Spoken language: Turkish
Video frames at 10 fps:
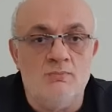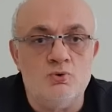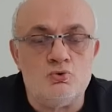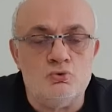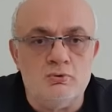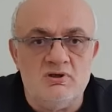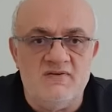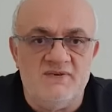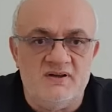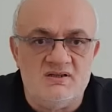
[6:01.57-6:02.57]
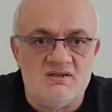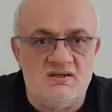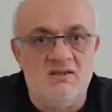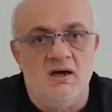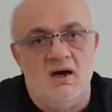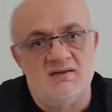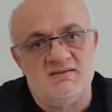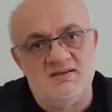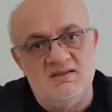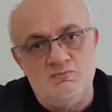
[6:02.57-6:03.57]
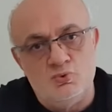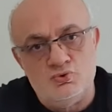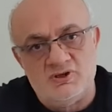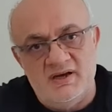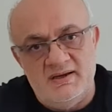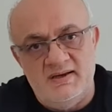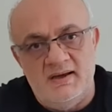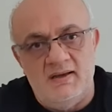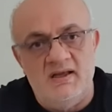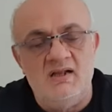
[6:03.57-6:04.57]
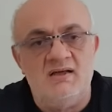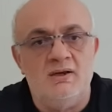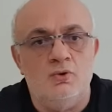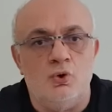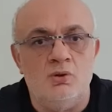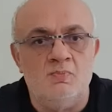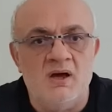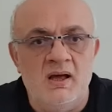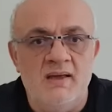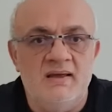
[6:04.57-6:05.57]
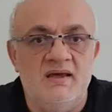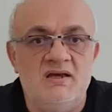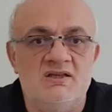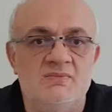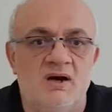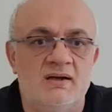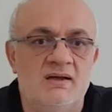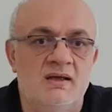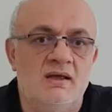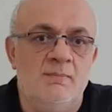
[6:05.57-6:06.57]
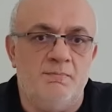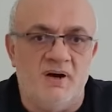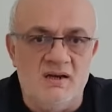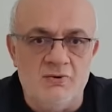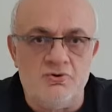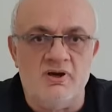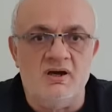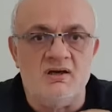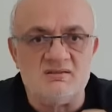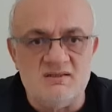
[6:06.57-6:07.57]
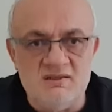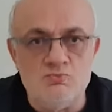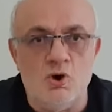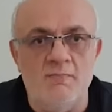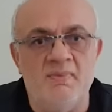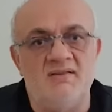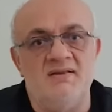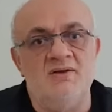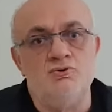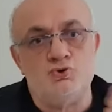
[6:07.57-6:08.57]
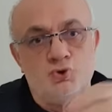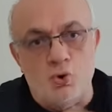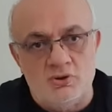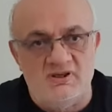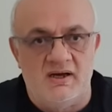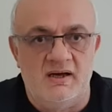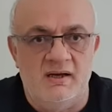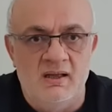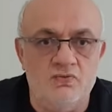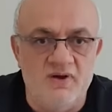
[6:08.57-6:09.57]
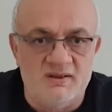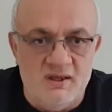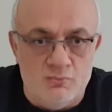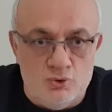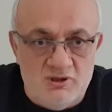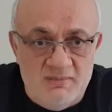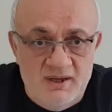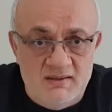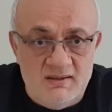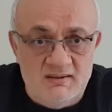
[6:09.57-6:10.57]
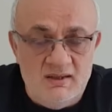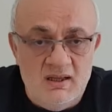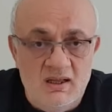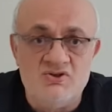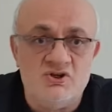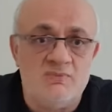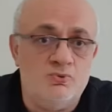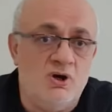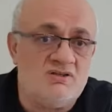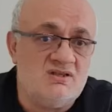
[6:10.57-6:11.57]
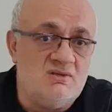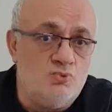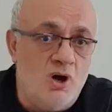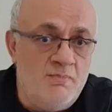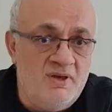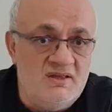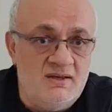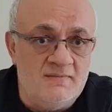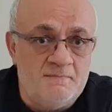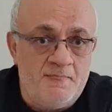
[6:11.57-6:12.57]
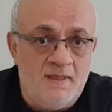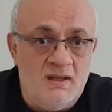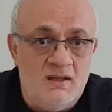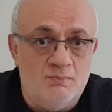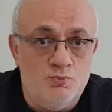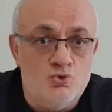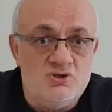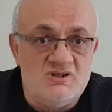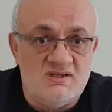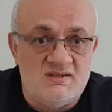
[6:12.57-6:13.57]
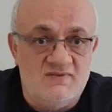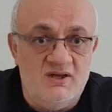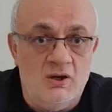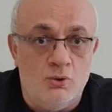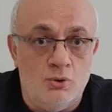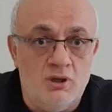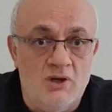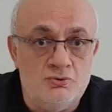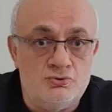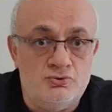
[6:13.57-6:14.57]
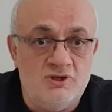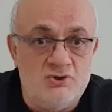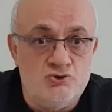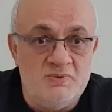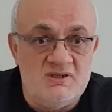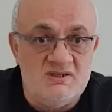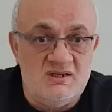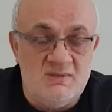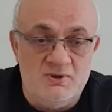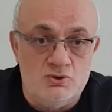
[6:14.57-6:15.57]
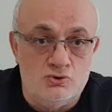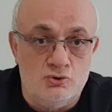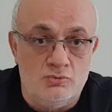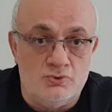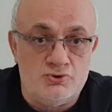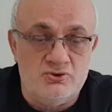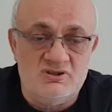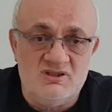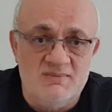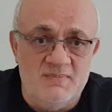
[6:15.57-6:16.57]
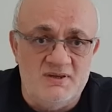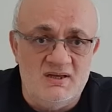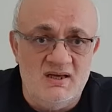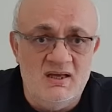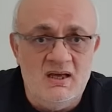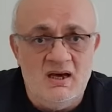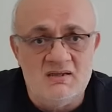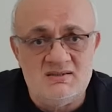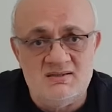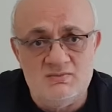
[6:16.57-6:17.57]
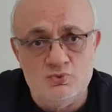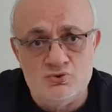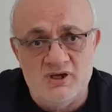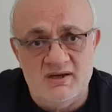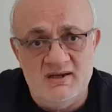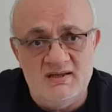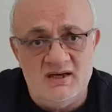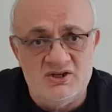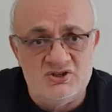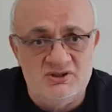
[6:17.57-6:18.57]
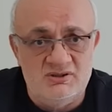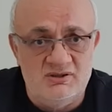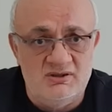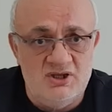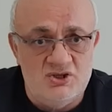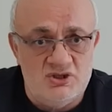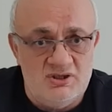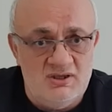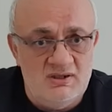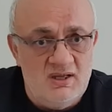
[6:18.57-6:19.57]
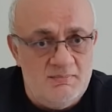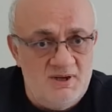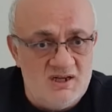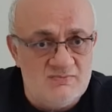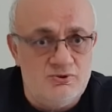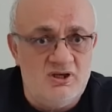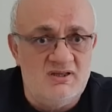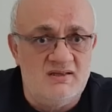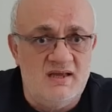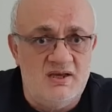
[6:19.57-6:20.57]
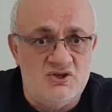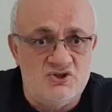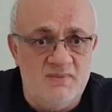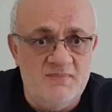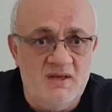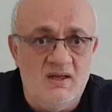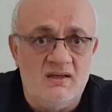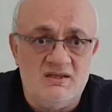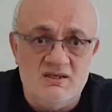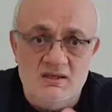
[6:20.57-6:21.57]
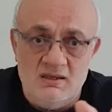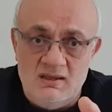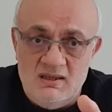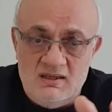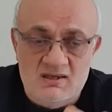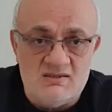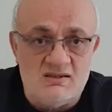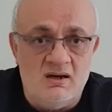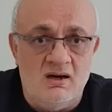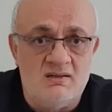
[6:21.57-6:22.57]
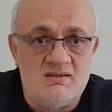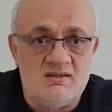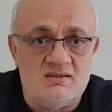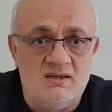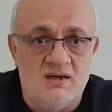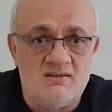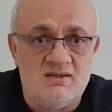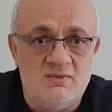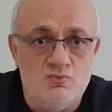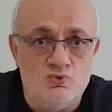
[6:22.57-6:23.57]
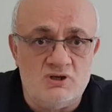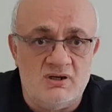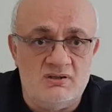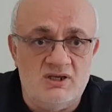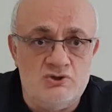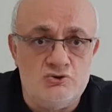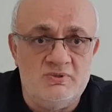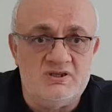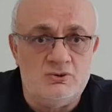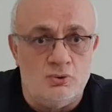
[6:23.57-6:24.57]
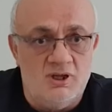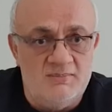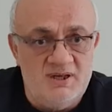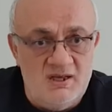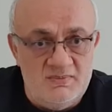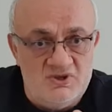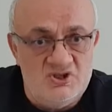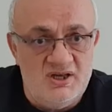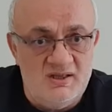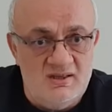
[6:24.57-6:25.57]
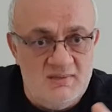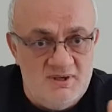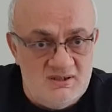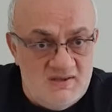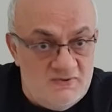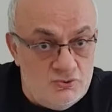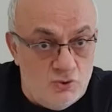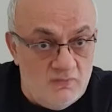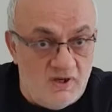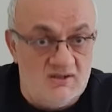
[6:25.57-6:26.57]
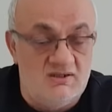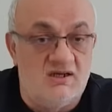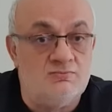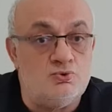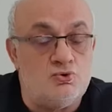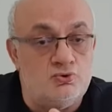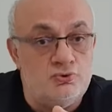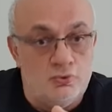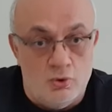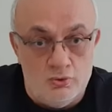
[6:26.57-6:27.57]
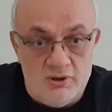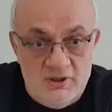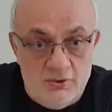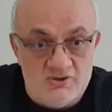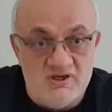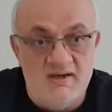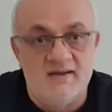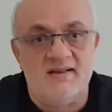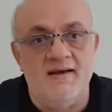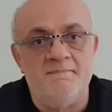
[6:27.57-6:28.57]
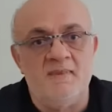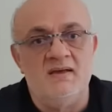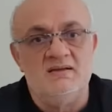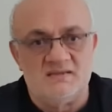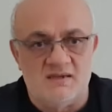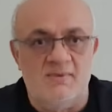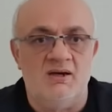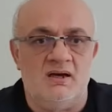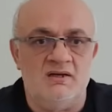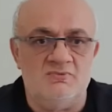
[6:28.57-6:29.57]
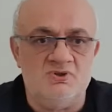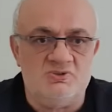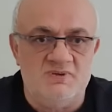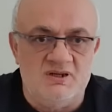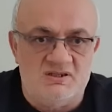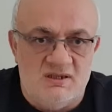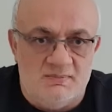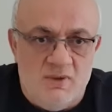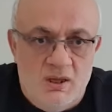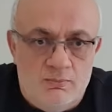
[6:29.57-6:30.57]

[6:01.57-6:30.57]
Bu kul ifadesinin Hz. Musa ile ilgili olma ihtimali bana göre Hz. Muhammed'den çok daha kuvvetle muhtemeldir. Ancak bu Hz. Muhammed'in mucizesi veya olağanüstü tecrübesi gibi sunulmuştur. Sebebi de Hz. Musa ile yarıştırıldığı içindir. Biraz buna da değineceğim ki İsra hadisesi Hazreti Musa'nın tecrübesi olabilir mi şeklinde bir de videom vardı. Yani bu konu, konuya da özellikle zaman ayırmış birisiyim.